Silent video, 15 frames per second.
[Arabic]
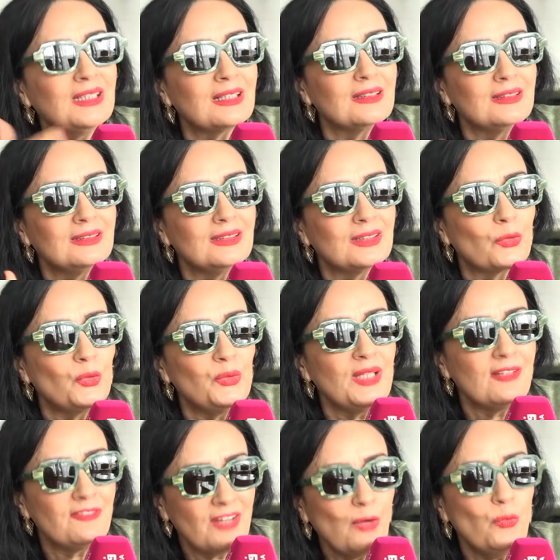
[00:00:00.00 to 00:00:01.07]
الكلام اللي
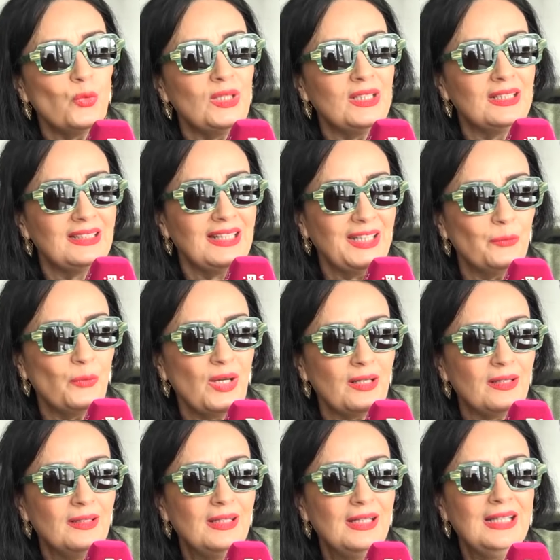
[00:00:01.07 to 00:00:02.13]
آه، قلناه في اول
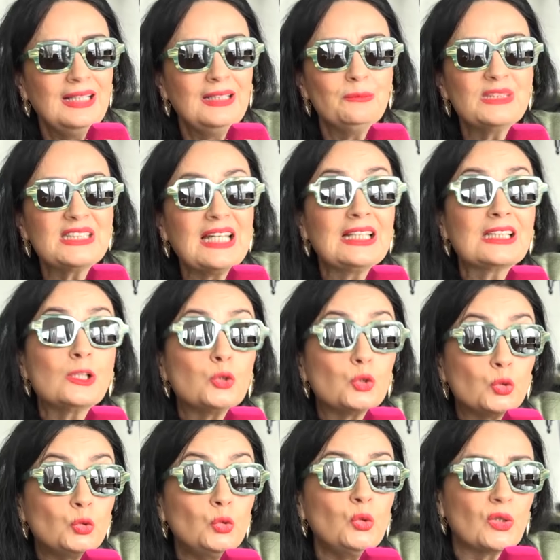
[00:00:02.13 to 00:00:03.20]
الحوار
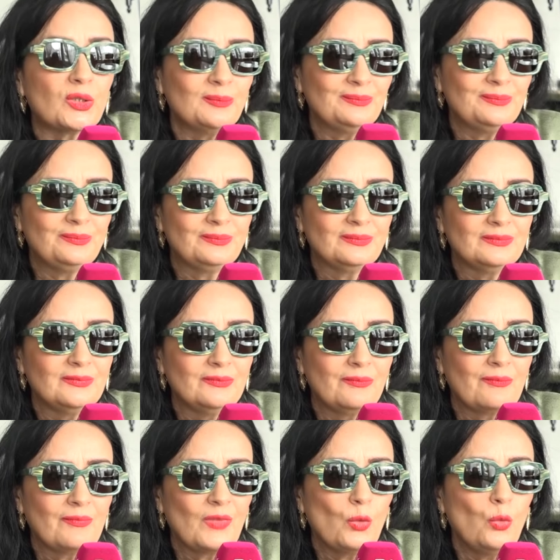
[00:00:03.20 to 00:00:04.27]
مساله الجذور
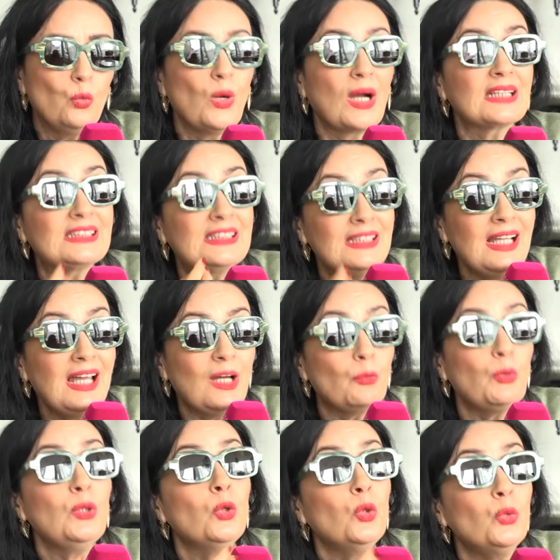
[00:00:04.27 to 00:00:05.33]

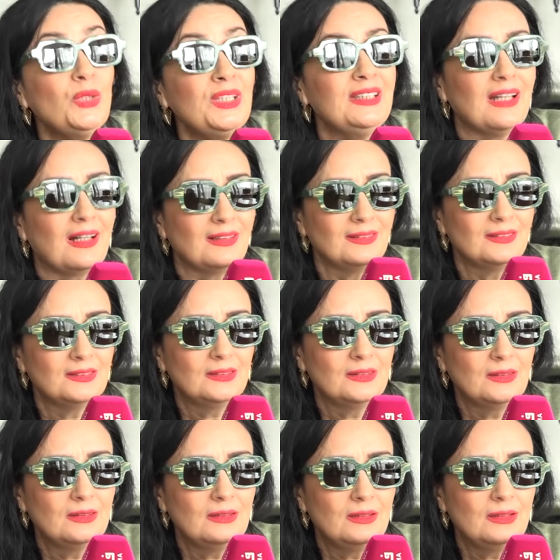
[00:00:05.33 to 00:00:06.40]
واقتلاع والهويه
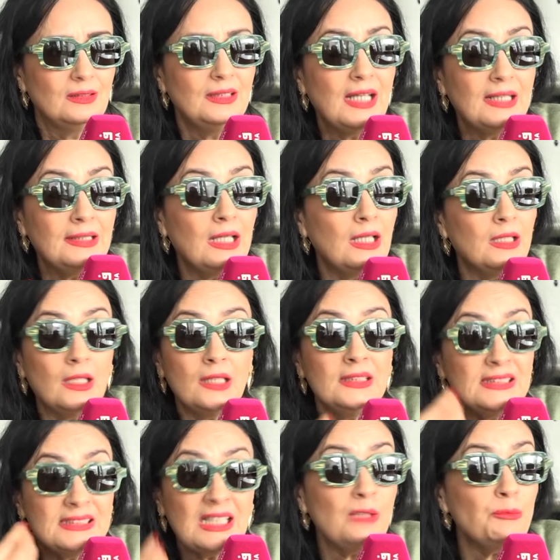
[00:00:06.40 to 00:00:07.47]
لان
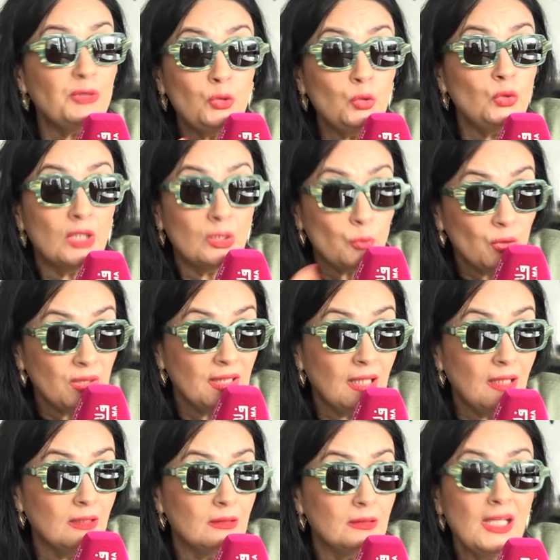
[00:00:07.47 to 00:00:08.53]
آه، الانسان بدون
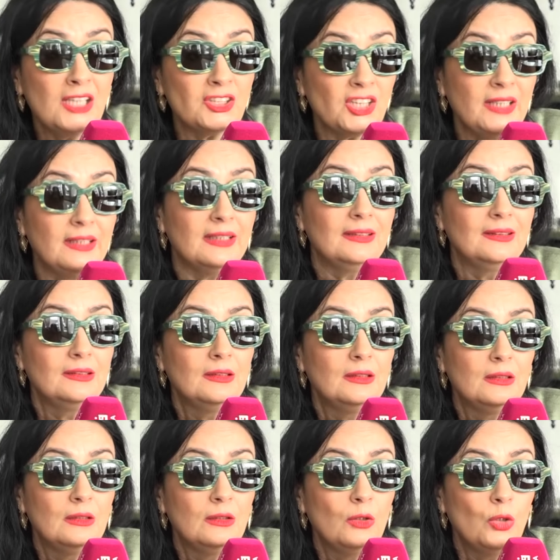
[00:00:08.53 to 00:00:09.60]
هويه لا
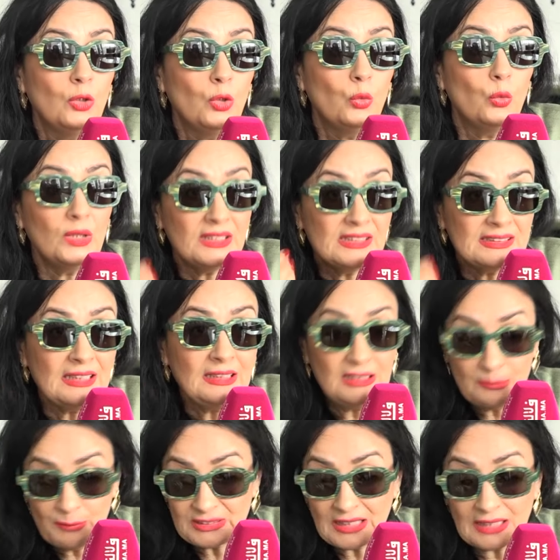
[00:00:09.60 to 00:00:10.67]
شيء
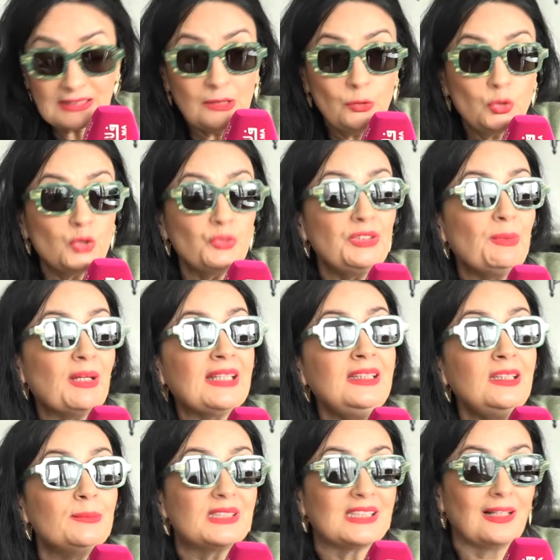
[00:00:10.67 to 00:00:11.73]
والانسان عندما تقتله
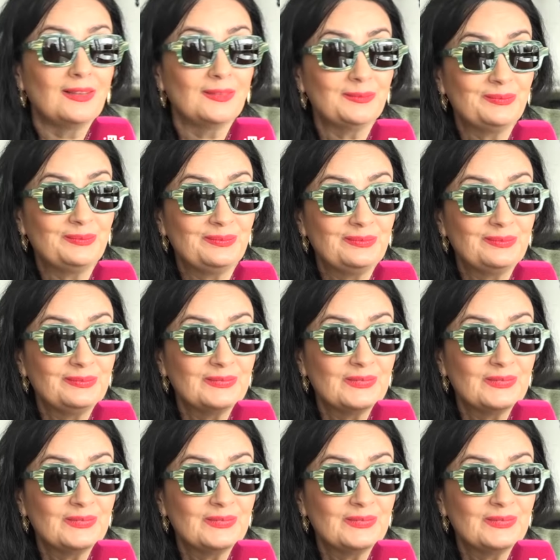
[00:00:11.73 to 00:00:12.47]
شوف دابا غير النبته